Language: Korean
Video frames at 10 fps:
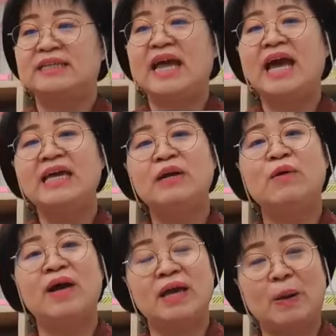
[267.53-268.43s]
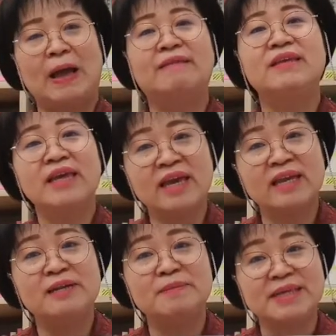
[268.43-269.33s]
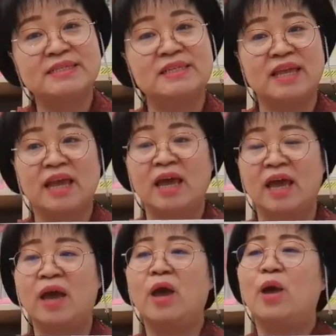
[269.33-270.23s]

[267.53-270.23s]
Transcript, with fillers: 타인과의 관계를 맺을 때